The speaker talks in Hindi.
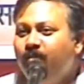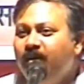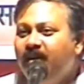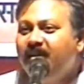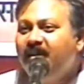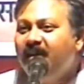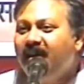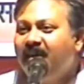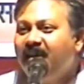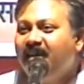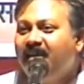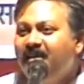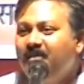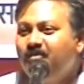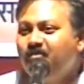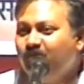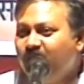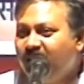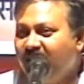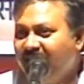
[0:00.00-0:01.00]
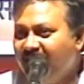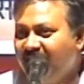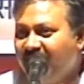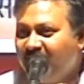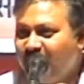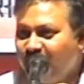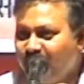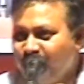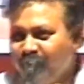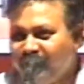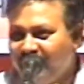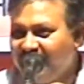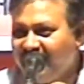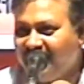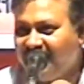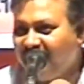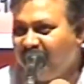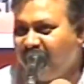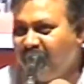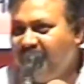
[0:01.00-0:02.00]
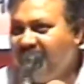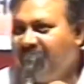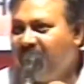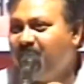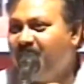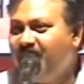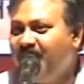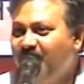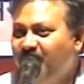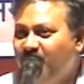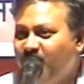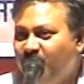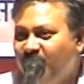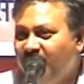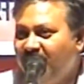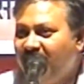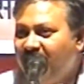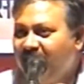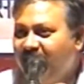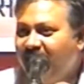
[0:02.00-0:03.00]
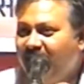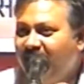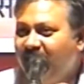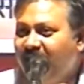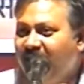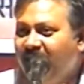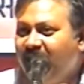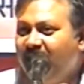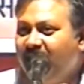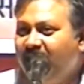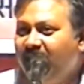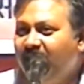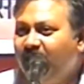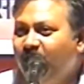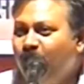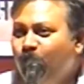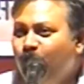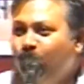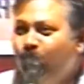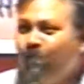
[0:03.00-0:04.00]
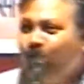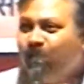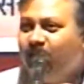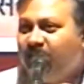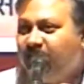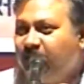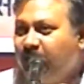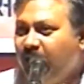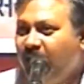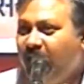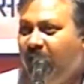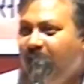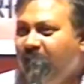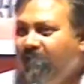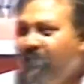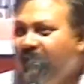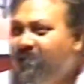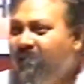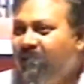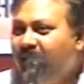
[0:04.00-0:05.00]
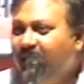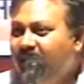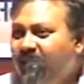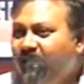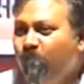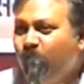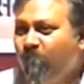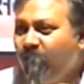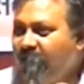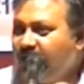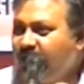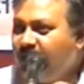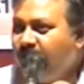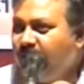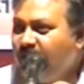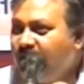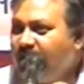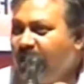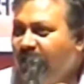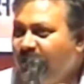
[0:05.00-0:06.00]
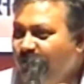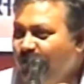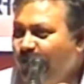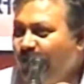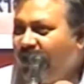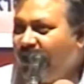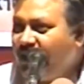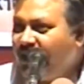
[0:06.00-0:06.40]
बेदाना नींबू कहते हैं जिसमें ज्यादा बीज नहीं होते वो बहुत अच्छा है तो एक चम्मच नींबू का